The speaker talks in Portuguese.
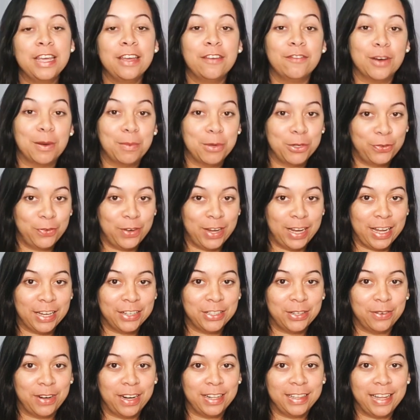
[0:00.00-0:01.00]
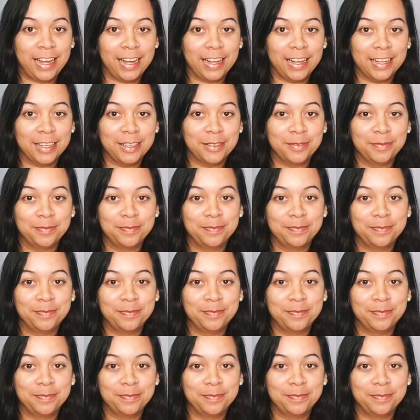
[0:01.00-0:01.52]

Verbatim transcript: Vamos ver a questão na tela.